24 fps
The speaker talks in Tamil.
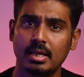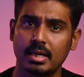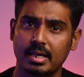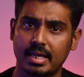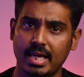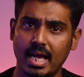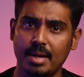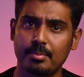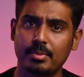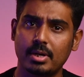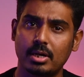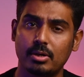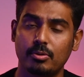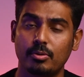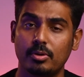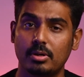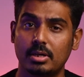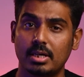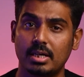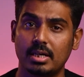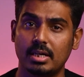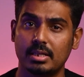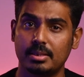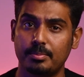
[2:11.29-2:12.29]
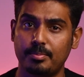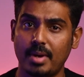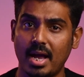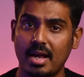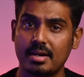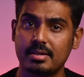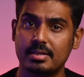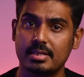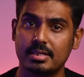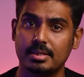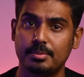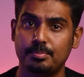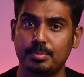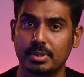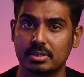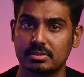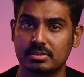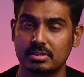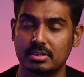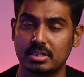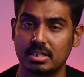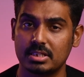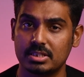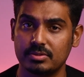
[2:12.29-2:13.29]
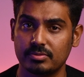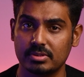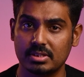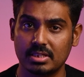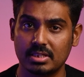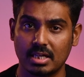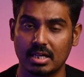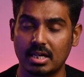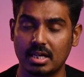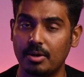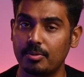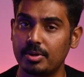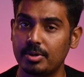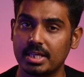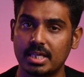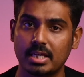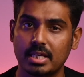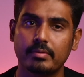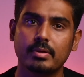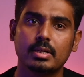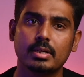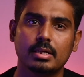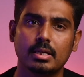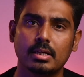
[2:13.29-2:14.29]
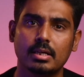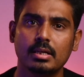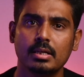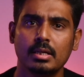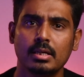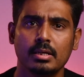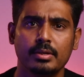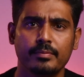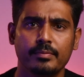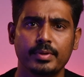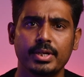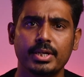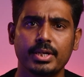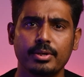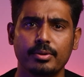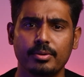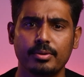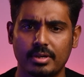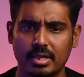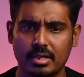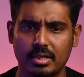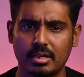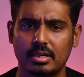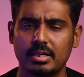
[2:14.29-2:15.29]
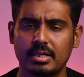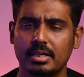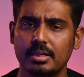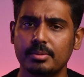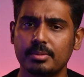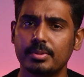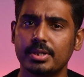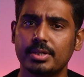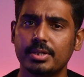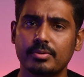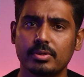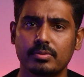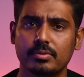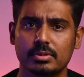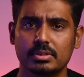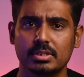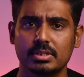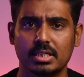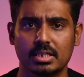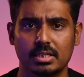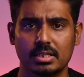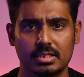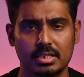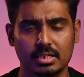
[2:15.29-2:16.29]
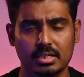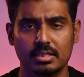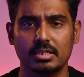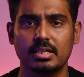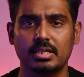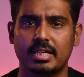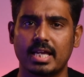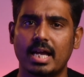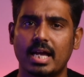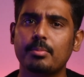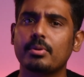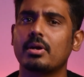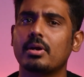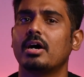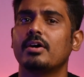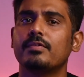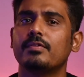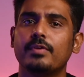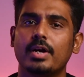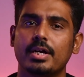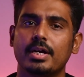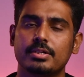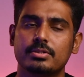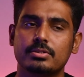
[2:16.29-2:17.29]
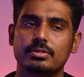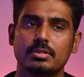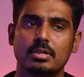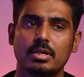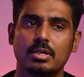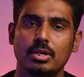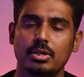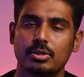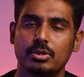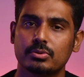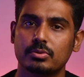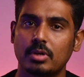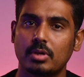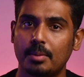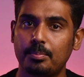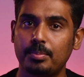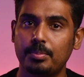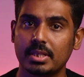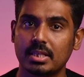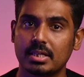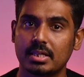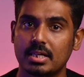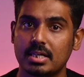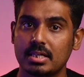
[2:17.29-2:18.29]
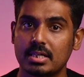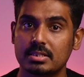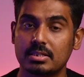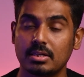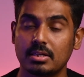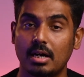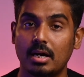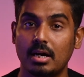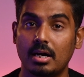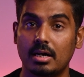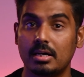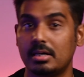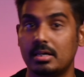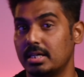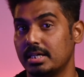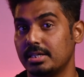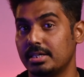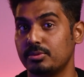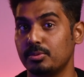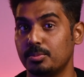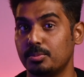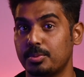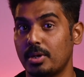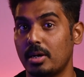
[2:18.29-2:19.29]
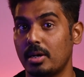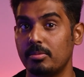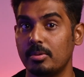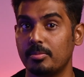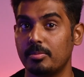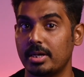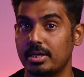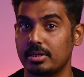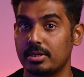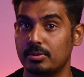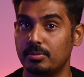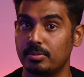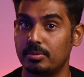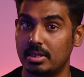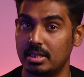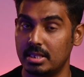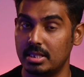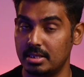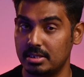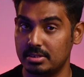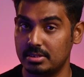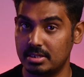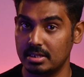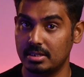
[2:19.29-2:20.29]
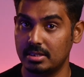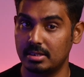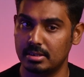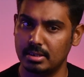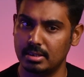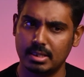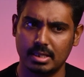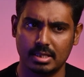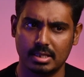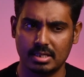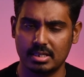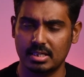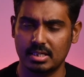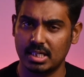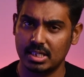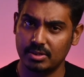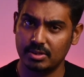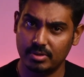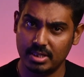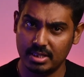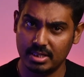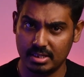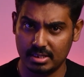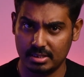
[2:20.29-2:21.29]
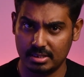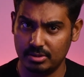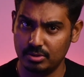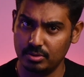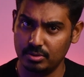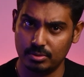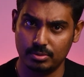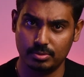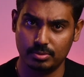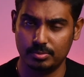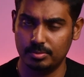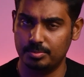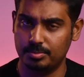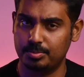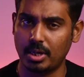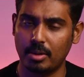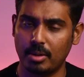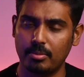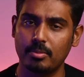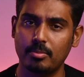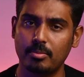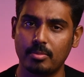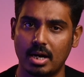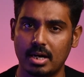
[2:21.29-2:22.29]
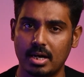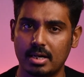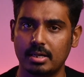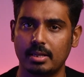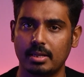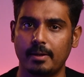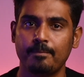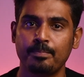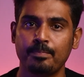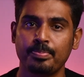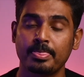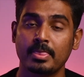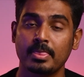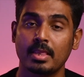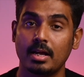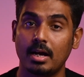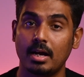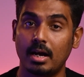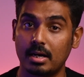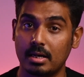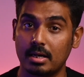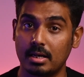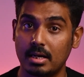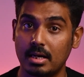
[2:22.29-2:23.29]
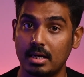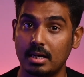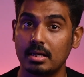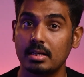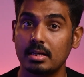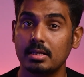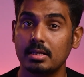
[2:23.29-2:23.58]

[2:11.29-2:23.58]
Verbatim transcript: கேமராவில் உள்ள அந்த பேட்ரி பர்சன்டேஜ் வந்து நான் கவனிக்கவே இல்லை வீடியோ ரெக்கார்டு இன்பிட்வீன் வந்து எனக்கு டக்குன்னு கேமரா ஆஃப் ஆகிடுச்சு ஸோ அப்போ தான் நினச்சேன் ஆஹா எதுவும் ப்ராப்ளம் ஆகிருக்கக்கூடாது எஸ்டி கார்டுனா எனக்கு நல்ல வழியாக எந்த ப்ராப்ளமும் ஆகலை ஆனால்